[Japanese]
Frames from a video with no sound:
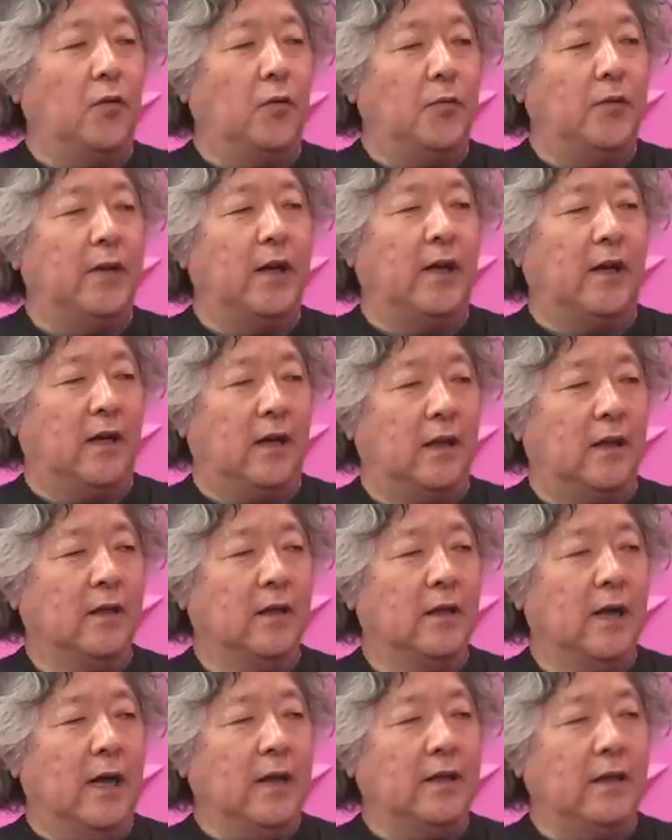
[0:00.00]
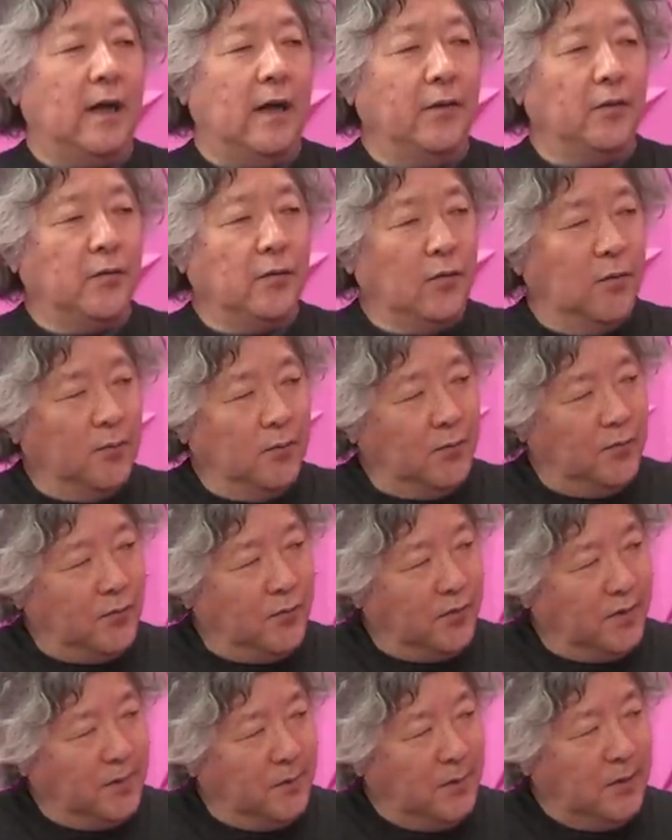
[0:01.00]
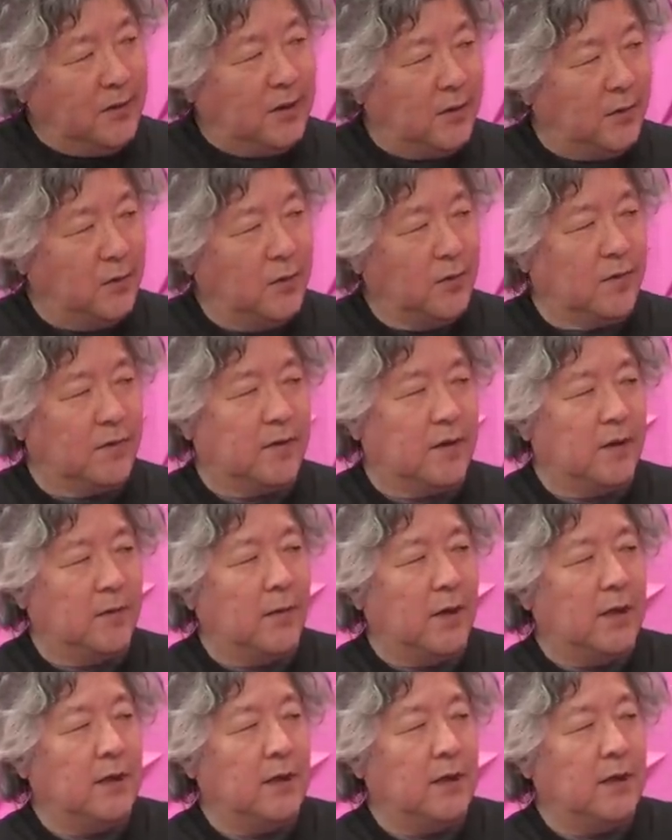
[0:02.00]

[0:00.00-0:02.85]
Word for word: 論文だからあの論文の意味ってどうですか今